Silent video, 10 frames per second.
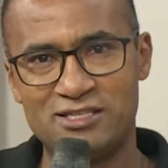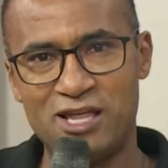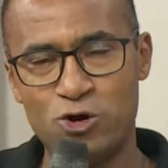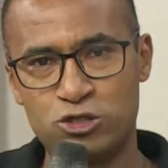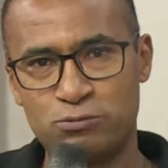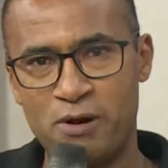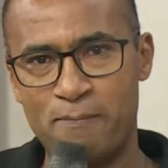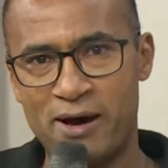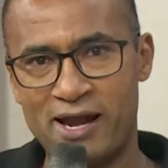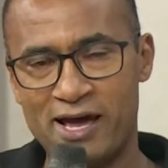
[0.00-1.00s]
Deus
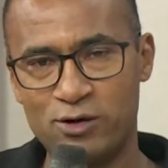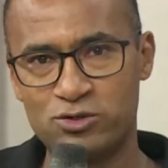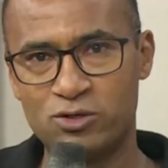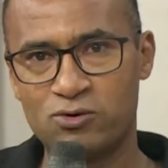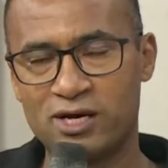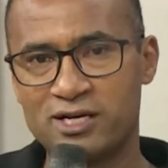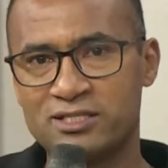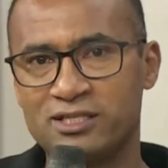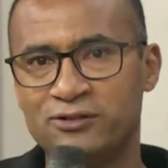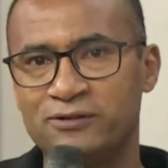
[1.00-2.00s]
preparar o seu
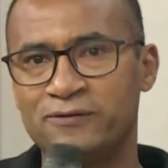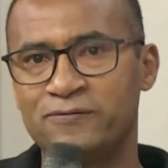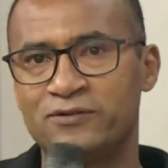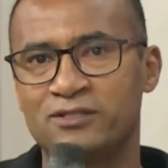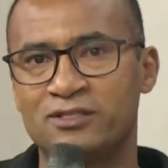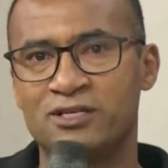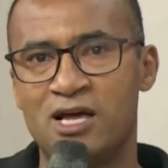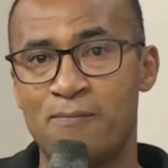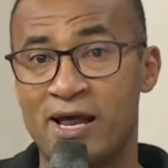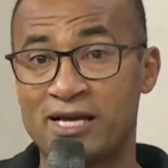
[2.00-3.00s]
coração
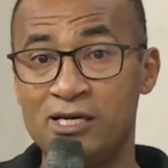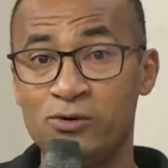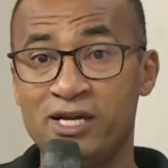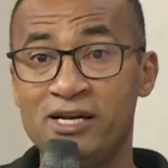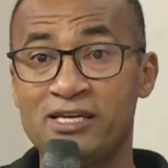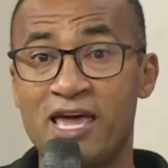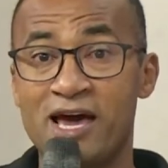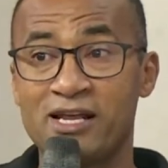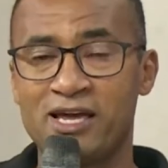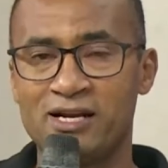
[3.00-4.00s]
para aquilo que Ele
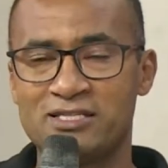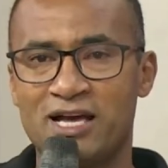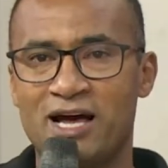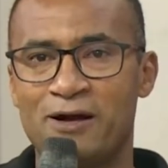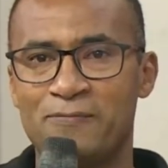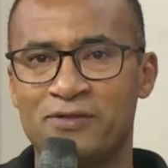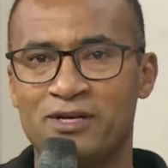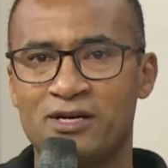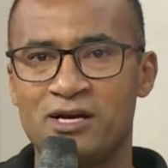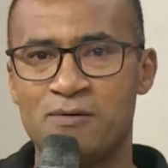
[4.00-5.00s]
quer realizar,
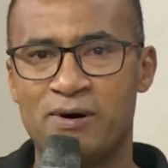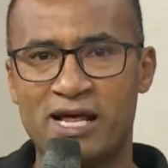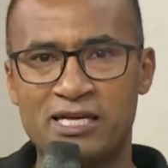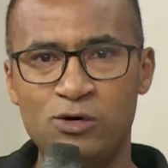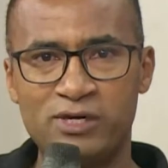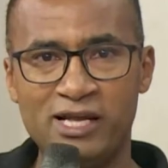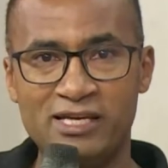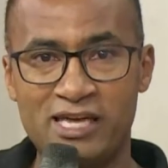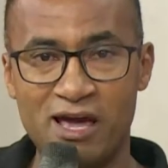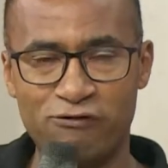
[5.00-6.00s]
para aquilo que Ele
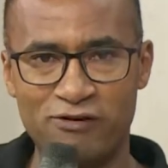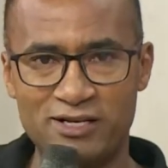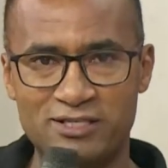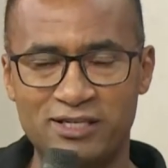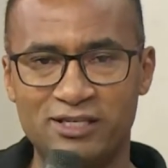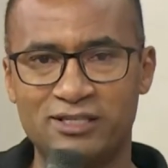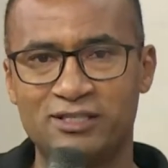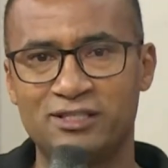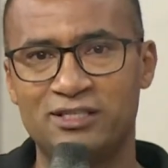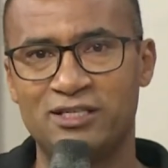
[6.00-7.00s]
quer fazer
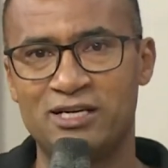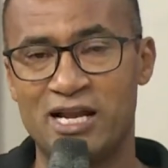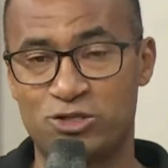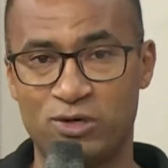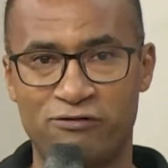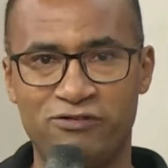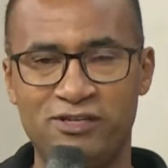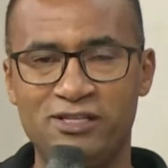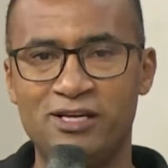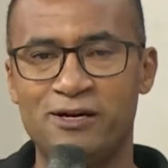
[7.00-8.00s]
na sua
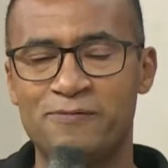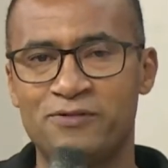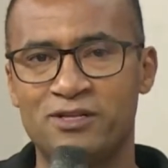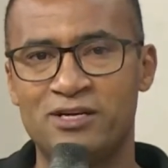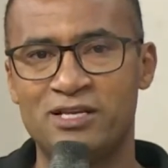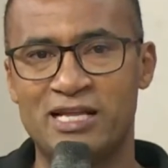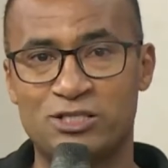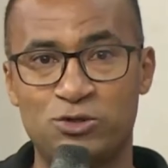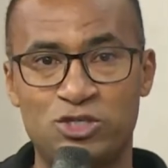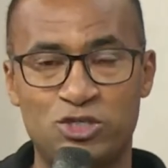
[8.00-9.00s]
vida, na
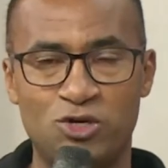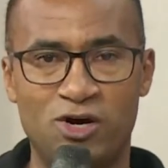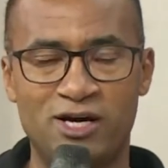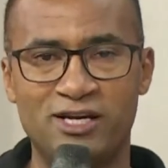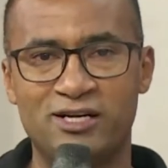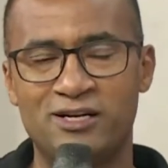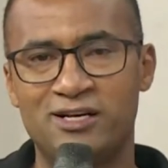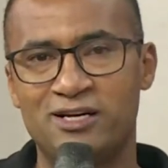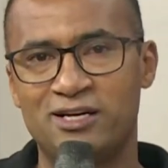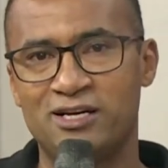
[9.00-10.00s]
sua história,
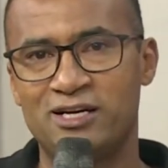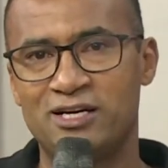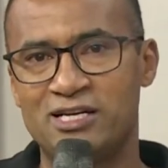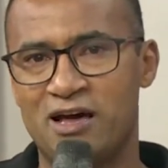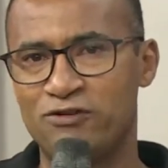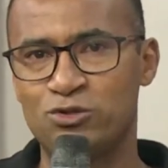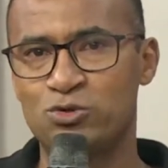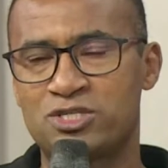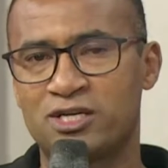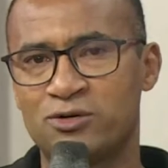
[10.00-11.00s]
na vida
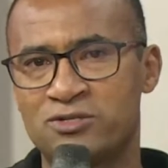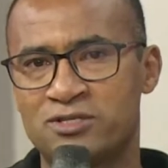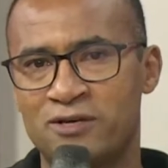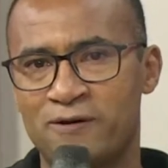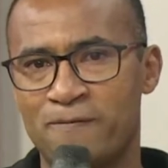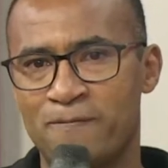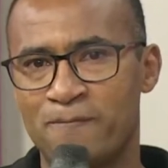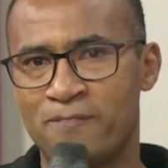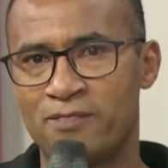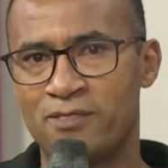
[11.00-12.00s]
seus.
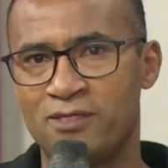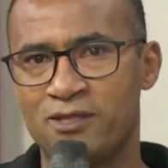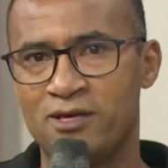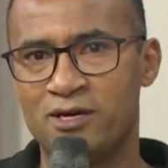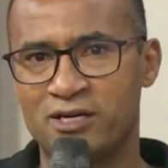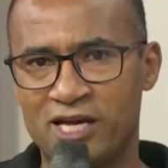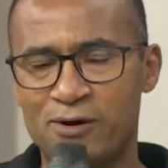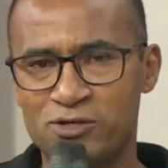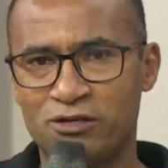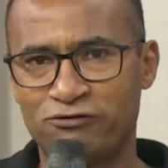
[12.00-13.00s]

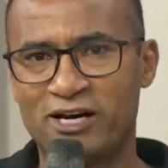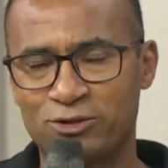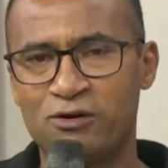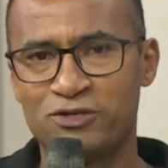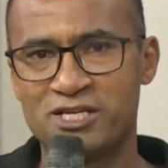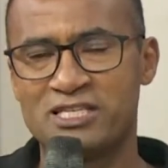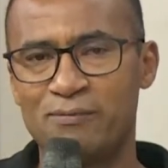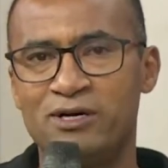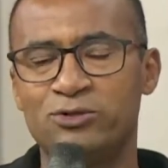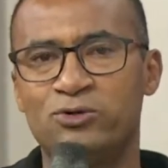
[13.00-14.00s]
Queremos de fato que você se
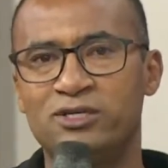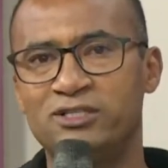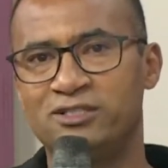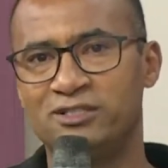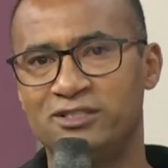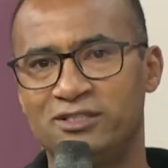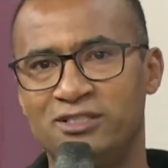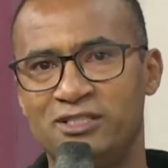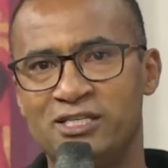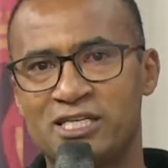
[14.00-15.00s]
abandone,
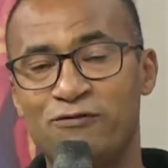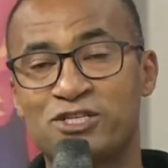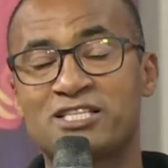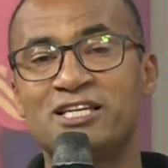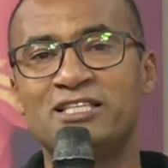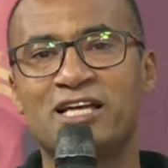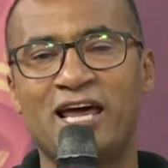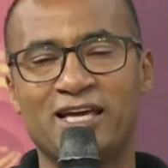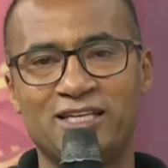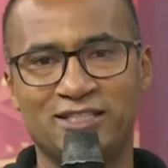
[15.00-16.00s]
que você se
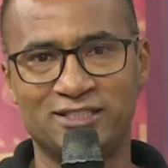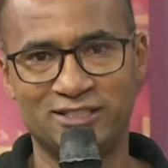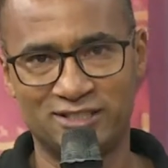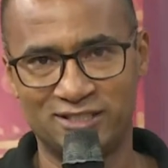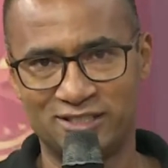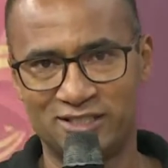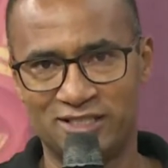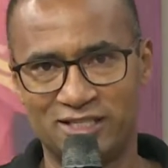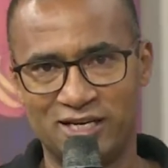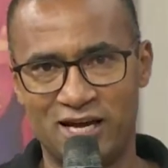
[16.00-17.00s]
entregue
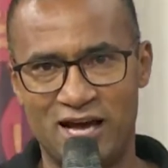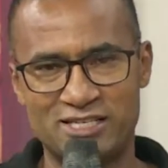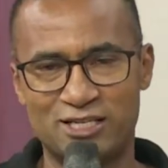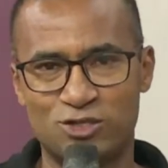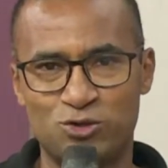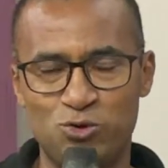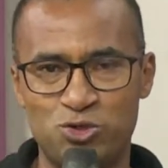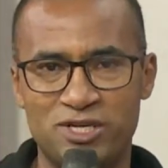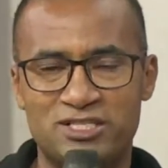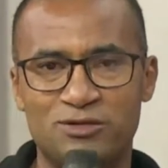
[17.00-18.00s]
a Jesus
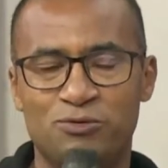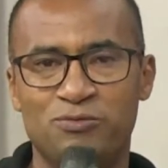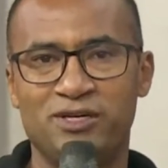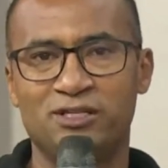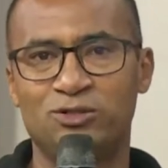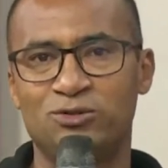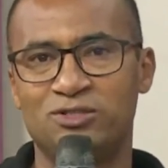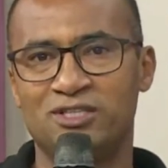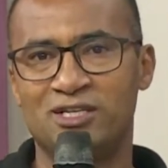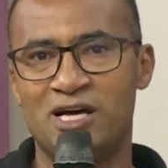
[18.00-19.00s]
nesse momento,
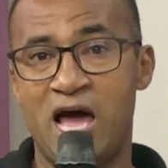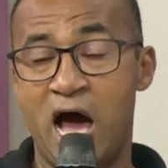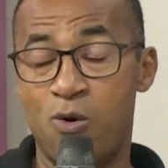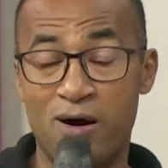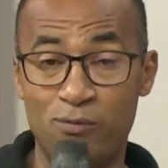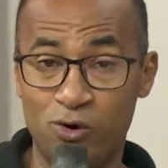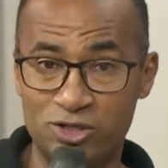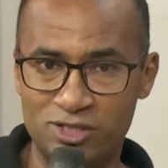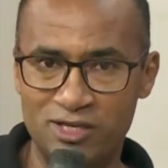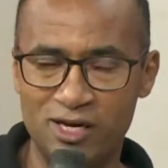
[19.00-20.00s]
ao amor
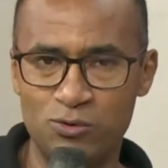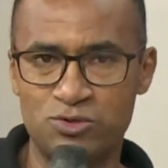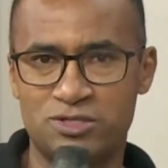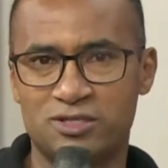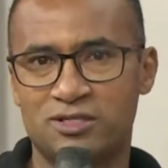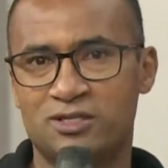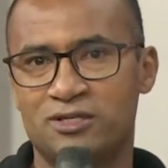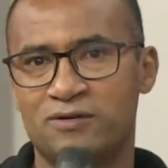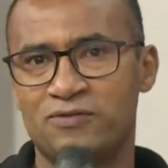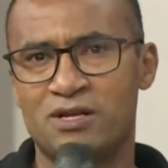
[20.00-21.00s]
de Deus,
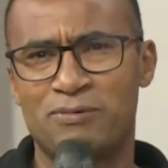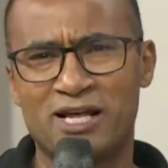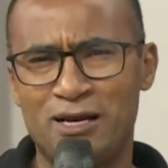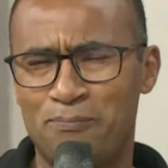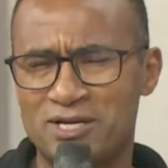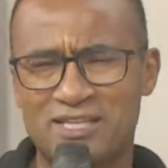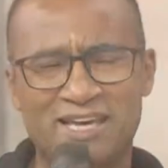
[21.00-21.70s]
para que Ele possa